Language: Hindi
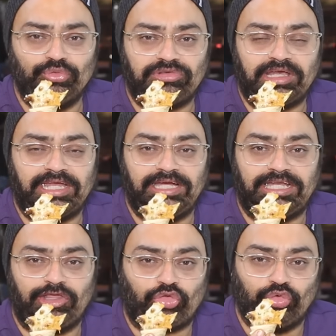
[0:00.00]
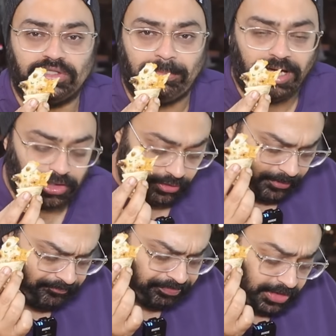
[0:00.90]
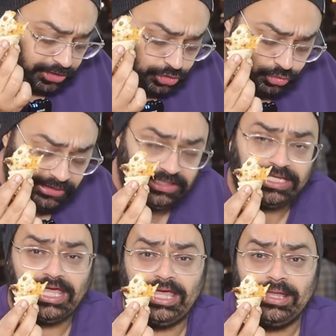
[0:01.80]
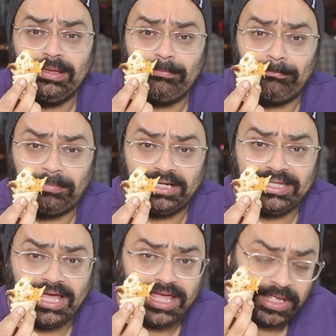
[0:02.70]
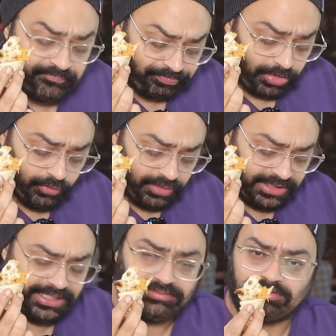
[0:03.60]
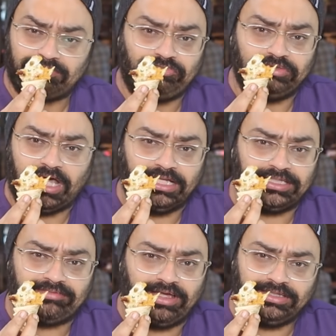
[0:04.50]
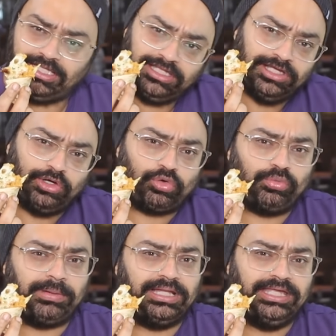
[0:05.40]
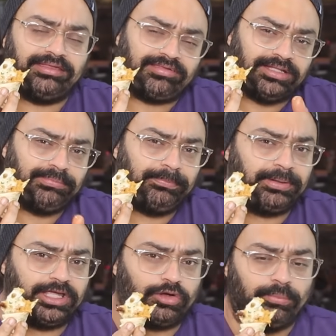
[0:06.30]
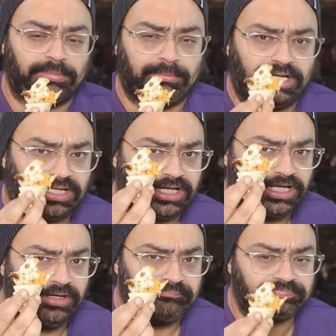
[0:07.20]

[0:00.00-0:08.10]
दूसरे के टेस्ट को दबा रहा हो यूनिक है बढ़िया है और ये सिर्फ नान के साथ नहीं रुमाली के साथ भी बढ़िया कॉम्प्लीमेंट करेगा